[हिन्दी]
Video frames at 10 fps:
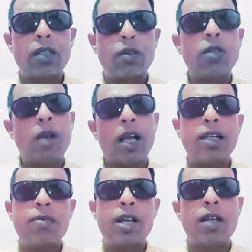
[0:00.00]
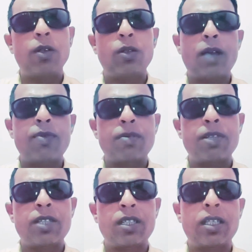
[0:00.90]
क्योंकि तो भागने वाले को तो आप
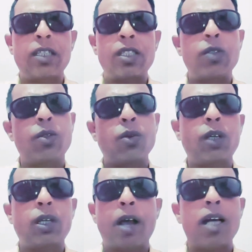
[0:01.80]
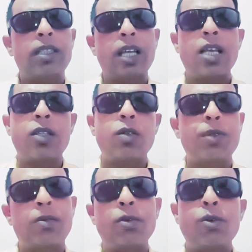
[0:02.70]
समझ सकते किसी को ठोक के भागता है तो
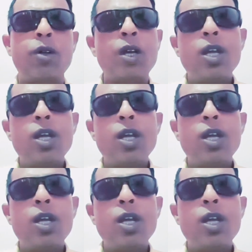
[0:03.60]
फिर वो